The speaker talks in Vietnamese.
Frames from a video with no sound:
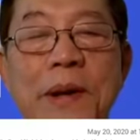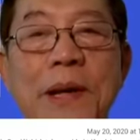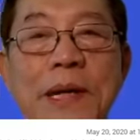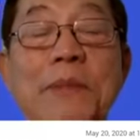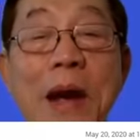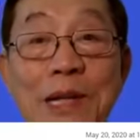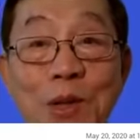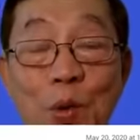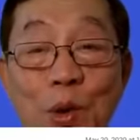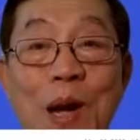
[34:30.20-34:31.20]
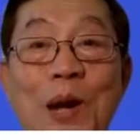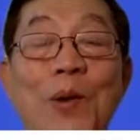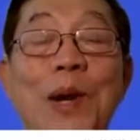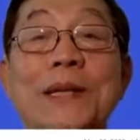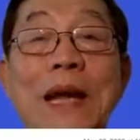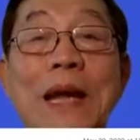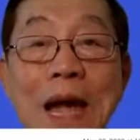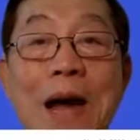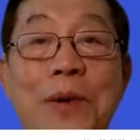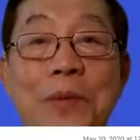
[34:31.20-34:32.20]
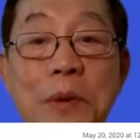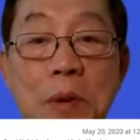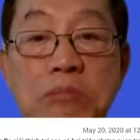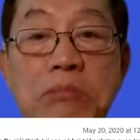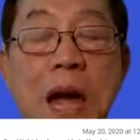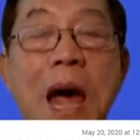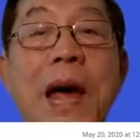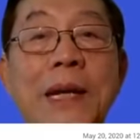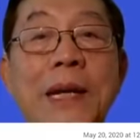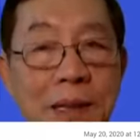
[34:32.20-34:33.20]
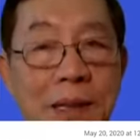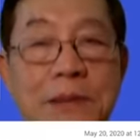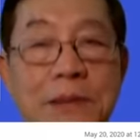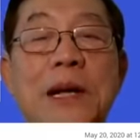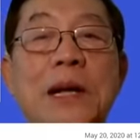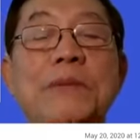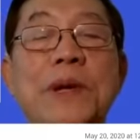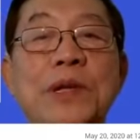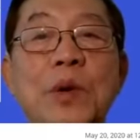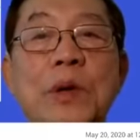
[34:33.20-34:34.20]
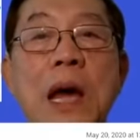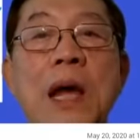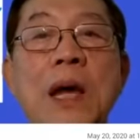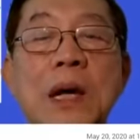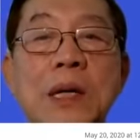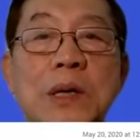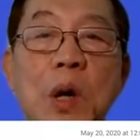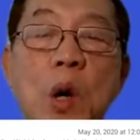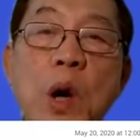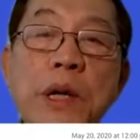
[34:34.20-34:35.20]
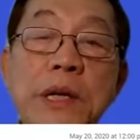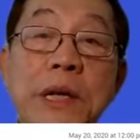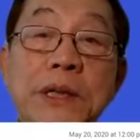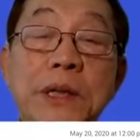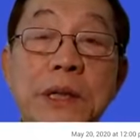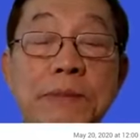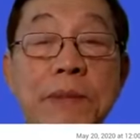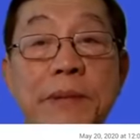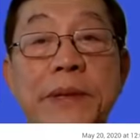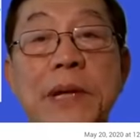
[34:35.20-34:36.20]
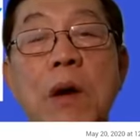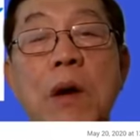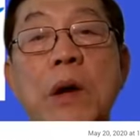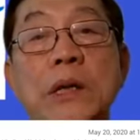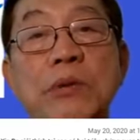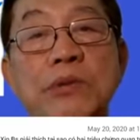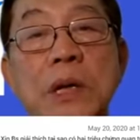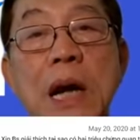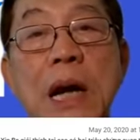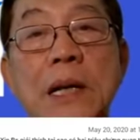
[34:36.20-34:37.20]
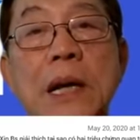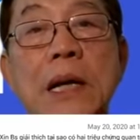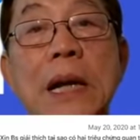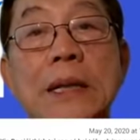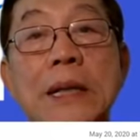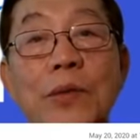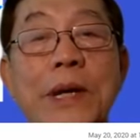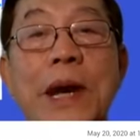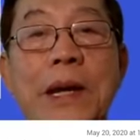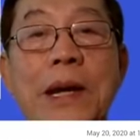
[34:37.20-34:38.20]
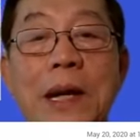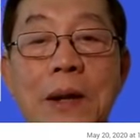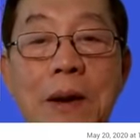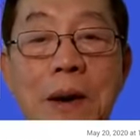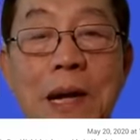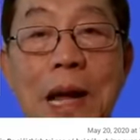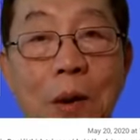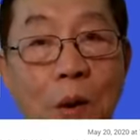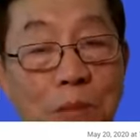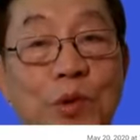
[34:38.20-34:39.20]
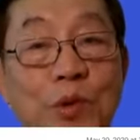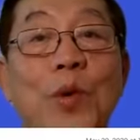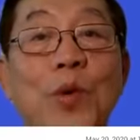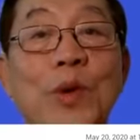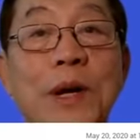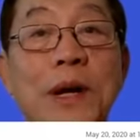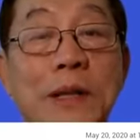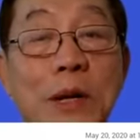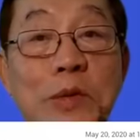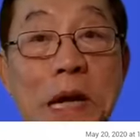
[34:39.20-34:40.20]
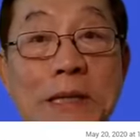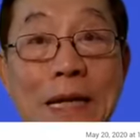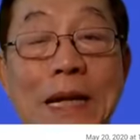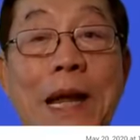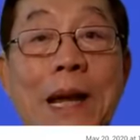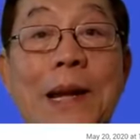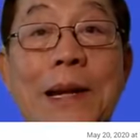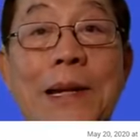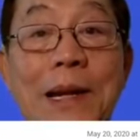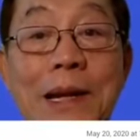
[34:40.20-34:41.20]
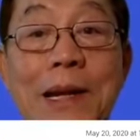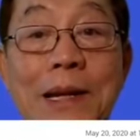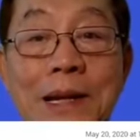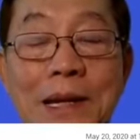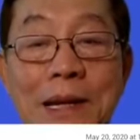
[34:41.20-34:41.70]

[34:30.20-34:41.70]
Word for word: Nhưng mà cái sốt đó nó lên rất là cao, đúng, ai thường thường là nó bị sốt cả. Rồi có những triệu chứng mà bây giờ nó có những triệu chứng khác đó là tiêu chảy. Đó, lại có một số những người tiêu chảy rất là là là là, là, là